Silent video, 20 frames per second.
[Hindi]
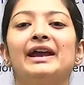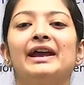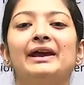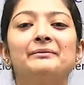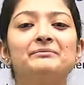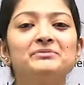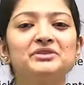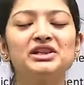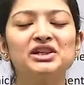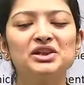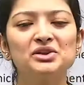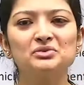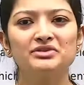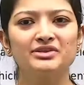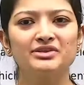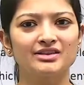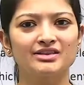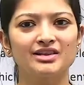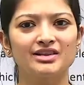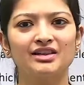एम
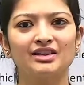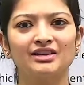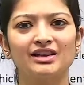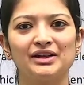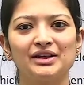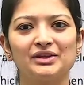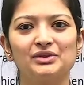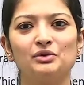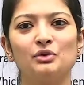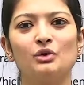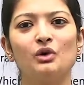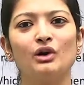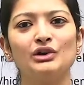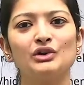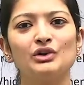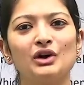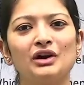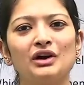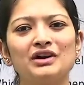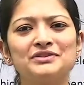के साथ आई हूँ
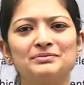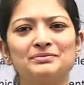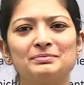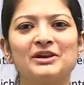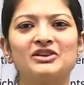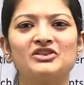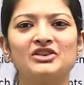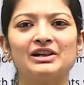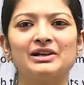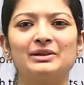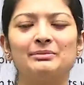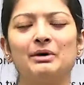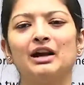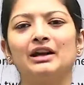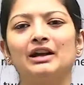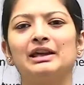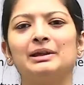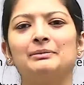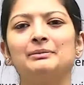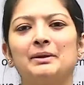ऑन योर स्पेशल
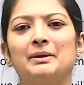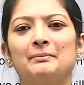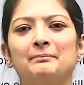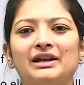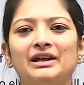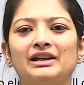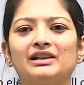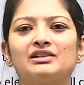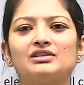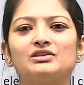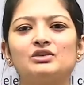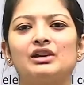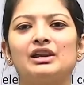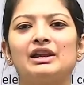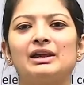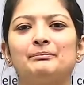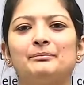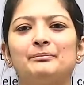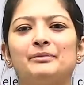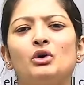डिमांड की मैम मेटल्स और
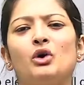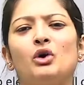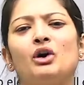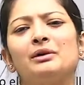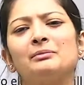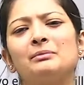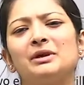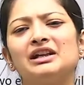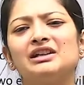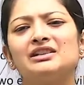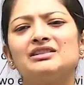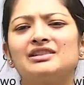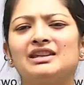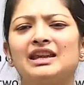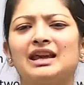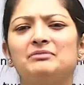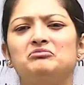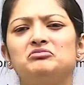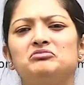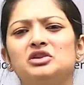नॉन मेटल्स
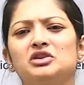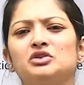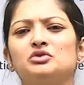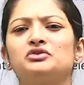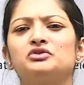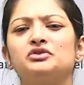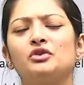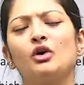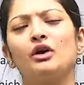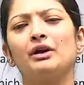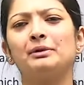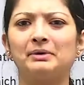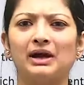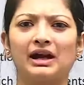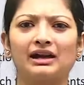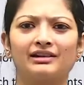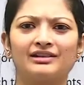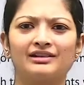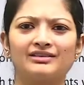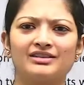के एम और
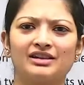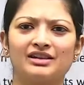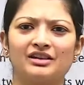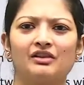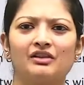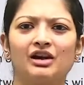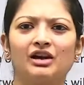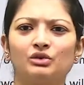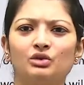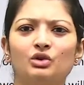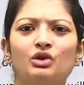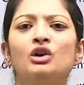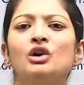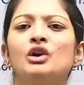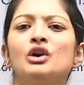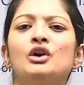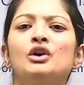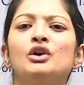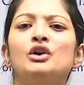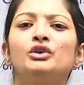प्रैक्टिस करवा दो
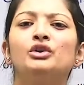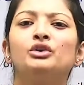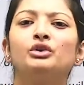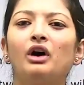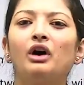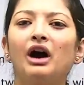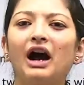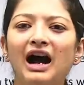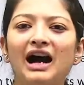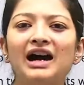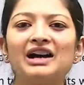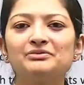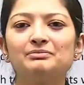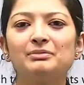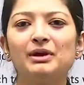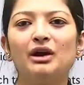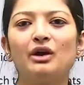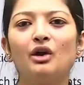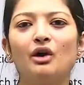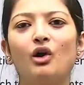तो आज
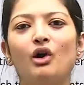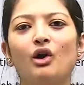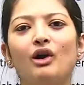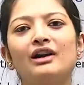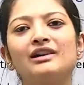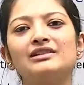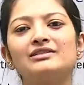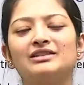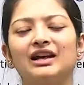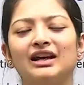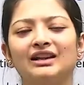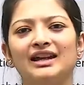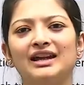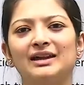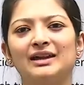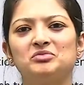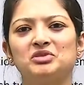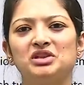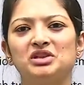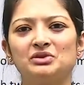मैं और ज्यादा
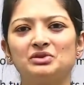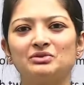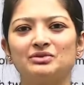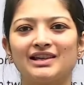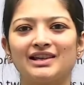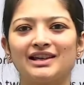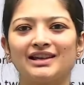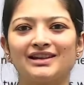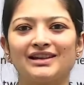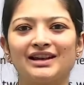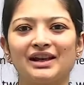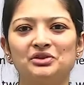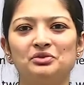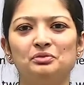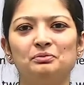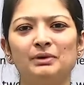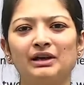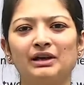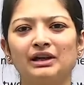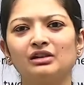एम लेकर आई
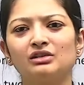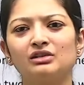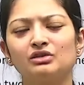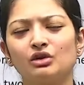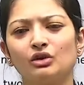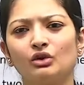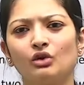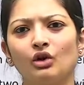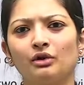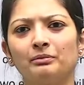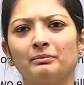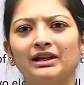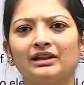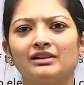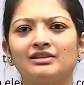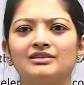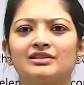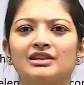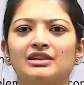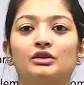हूँ मेटल्स और नॉन
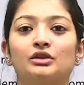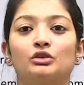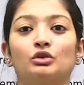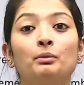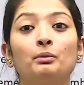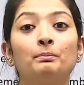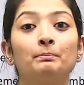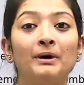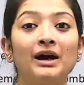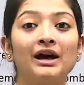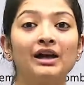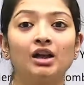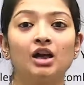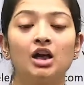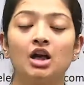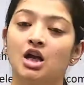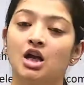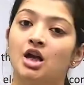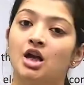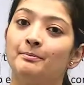मेटल्स के तो पर
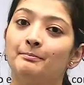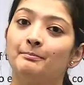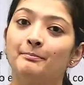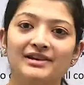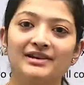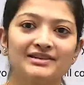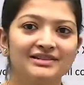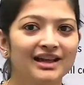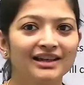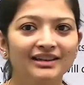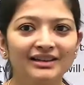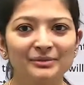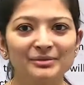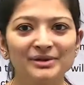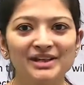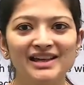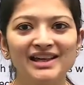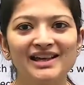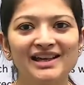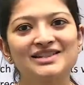मजा
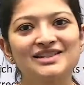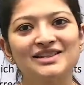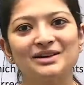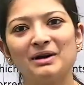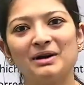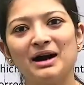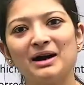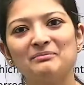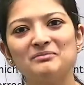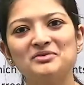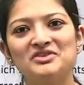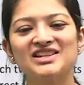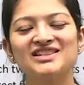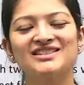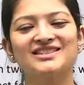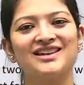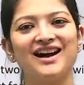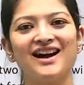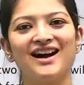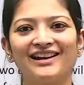तभी है जब आप मुझे
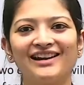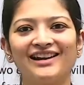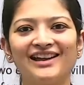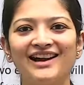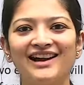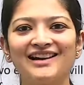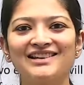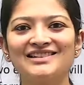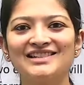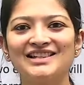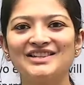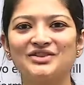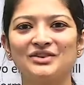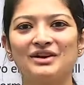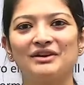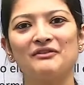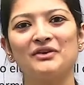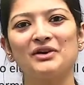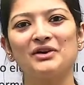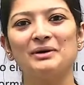सारे आंसर्स जो
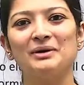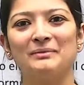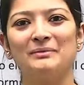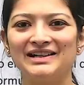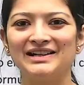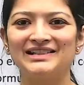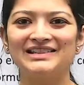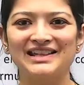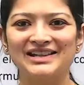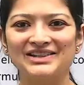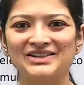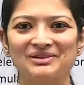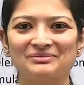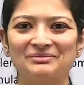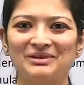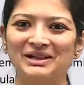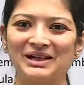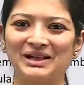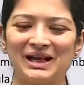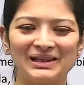है वो कमेंट सेक्शन
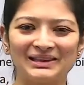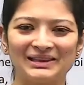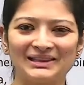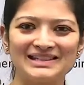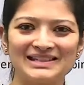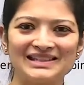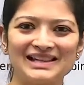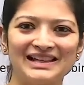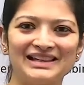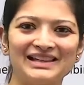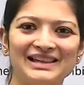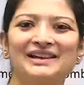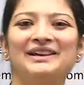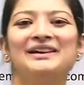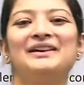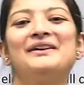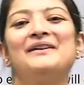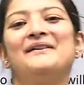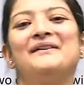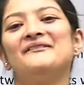में डालते
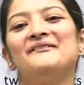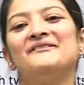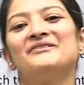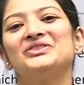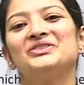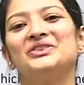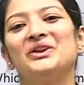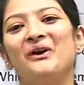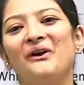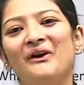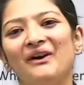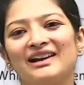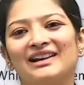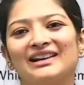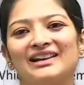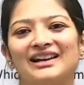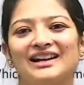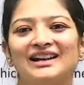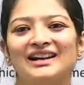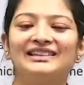जाइए और
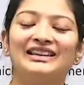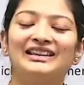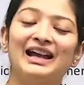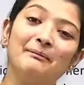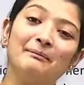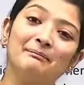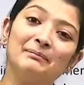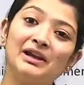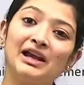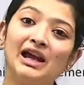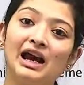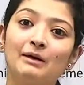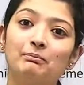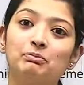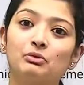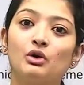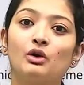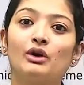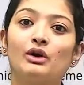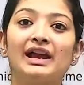अपने
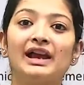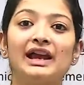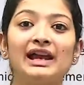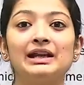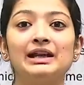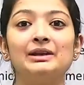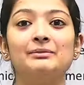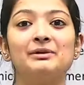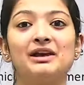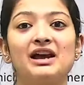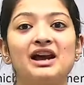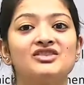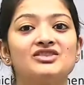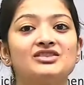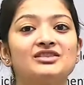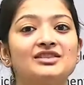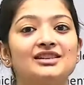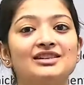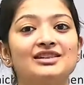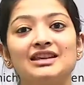आप को एंड में आज
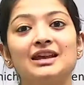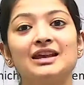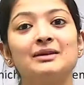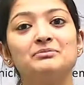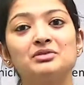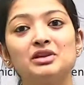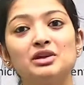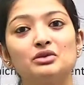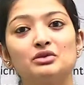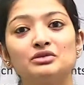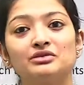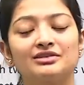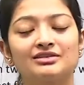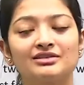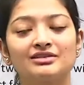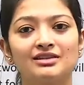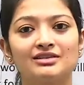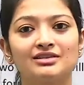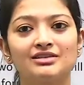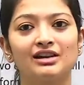दस एमसीक्यूज
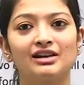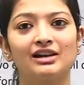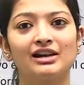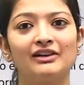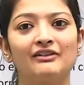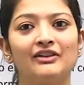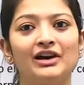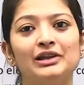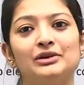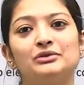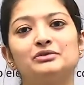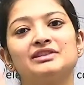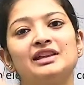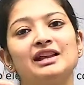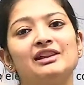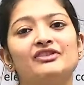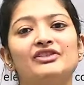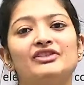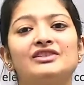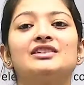डिस्कस करने वाली हूँ
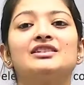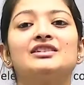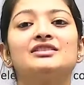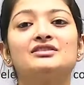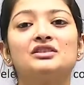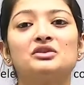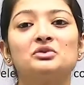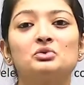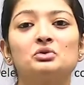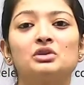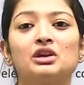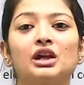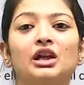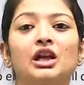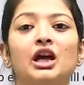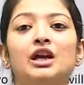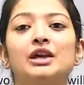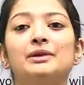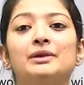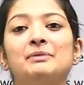सेल्फ असेस जरूर
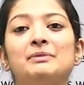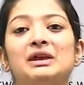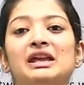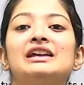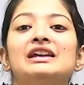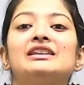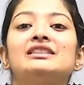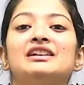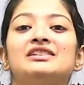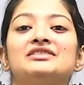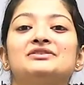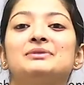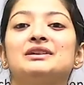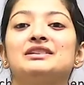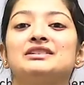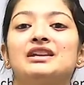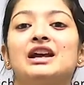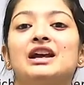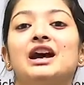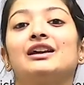करना कि मेरे दस
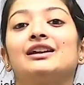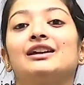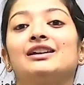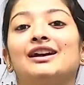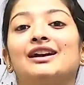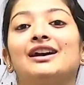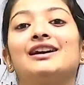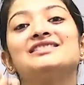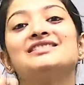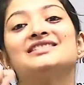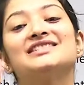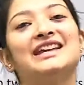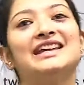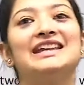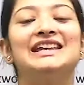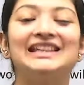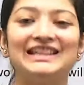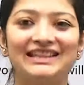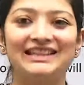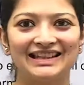में से आखिरकार
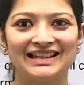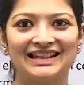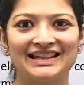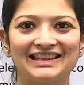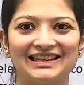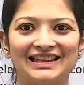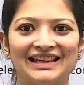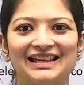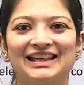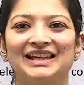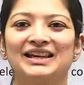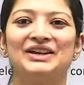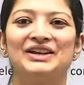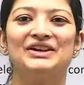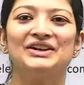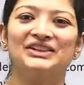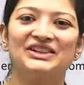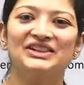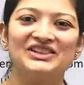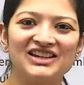सही कितने थे
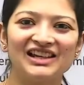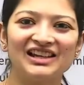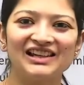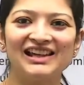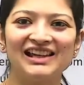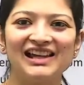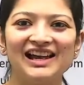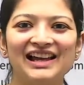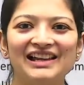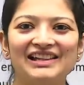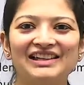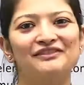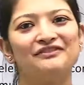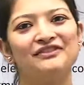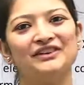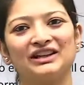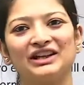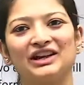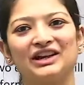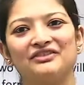तो चलिए आइए
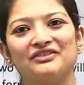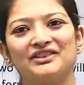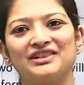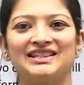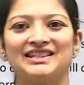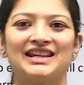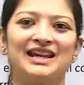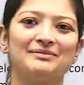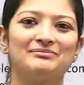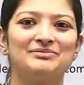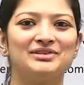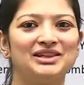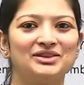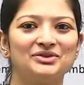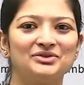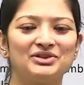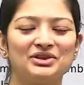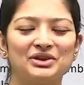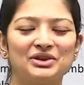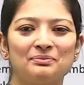फटाफट से
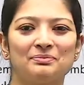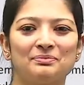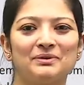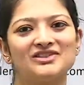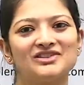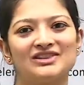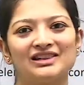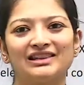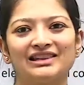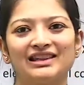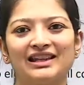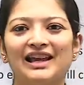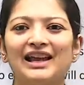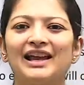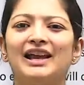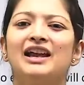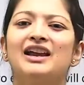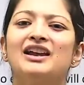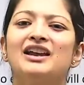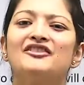एमसीक्यूज के ऊपर चलते
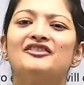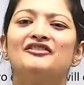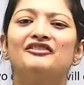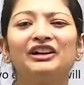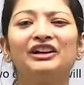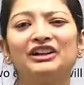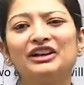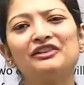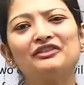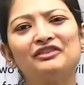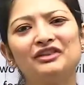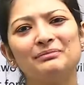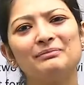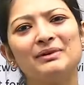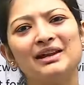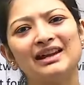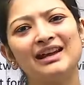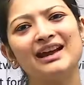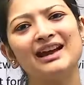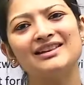हैं फटाफट
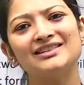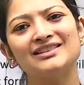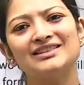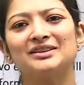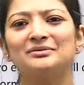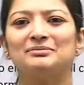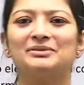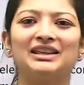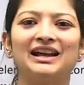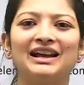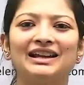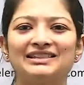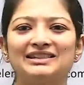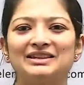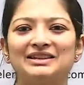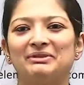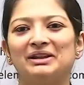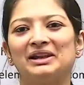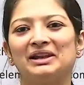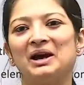मेरे आंसर बताने
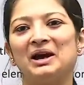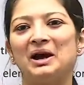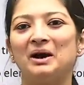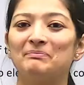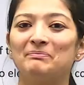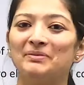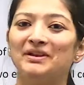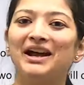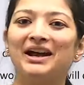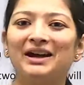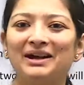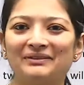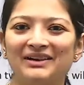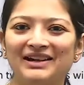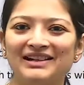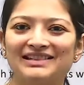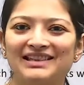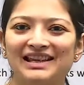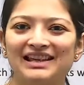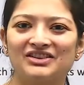से पहले अपना
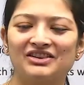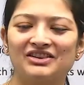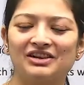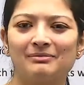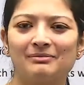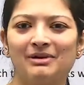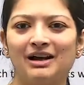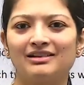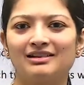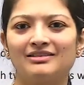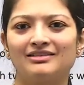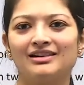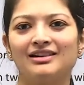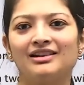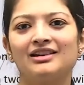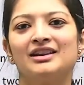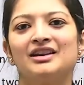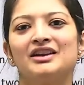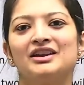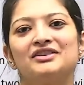कमेंट सेक्शन में
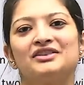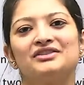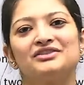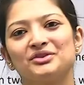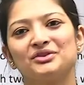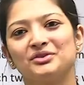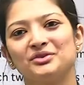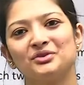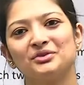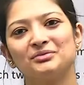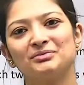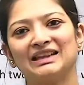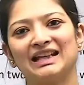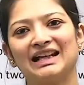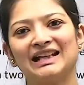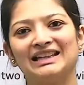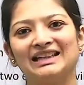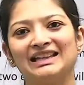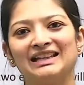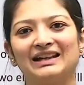आंसर जरूर
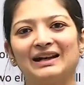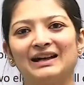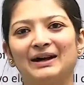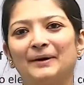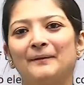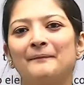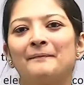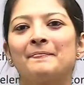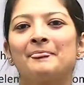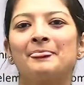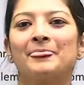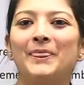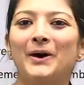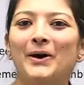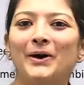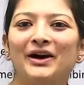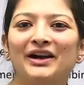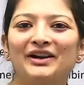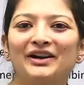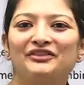बताइएगा
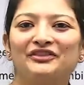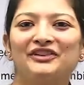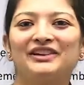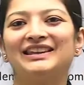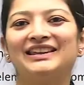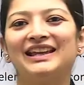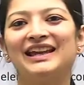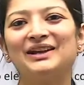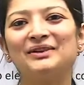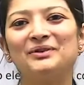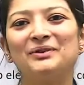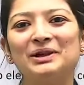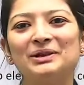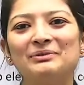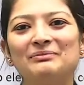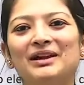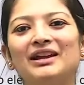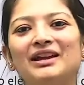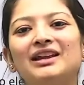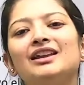और फिर देखूंगी
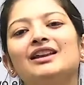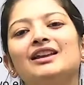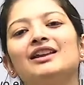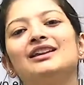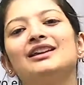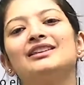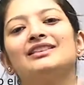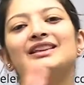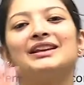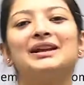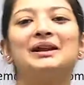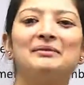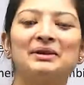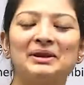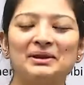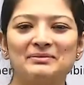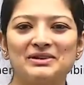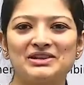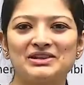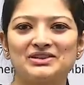मैं कि कितने
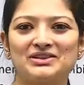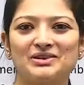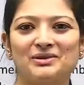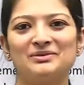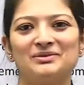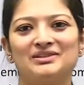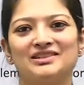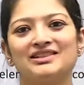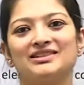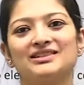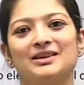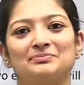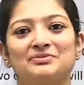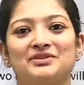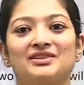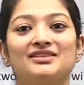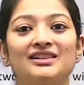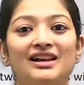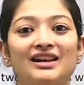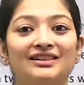मेरे बच्चों में से
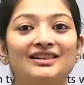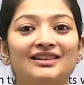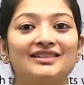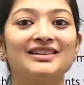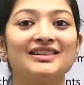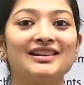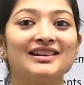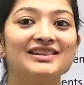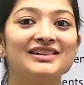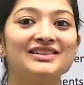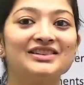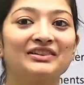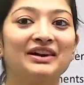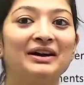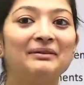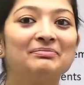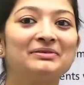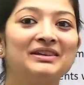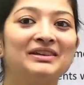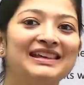सबसे ज्यादा सही
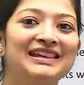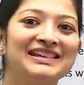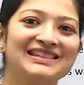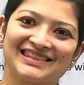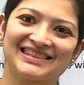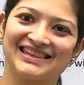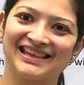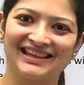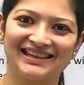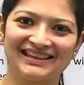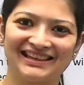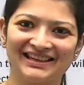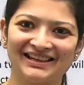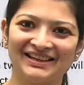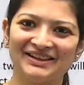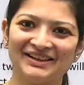जवाब किसके थे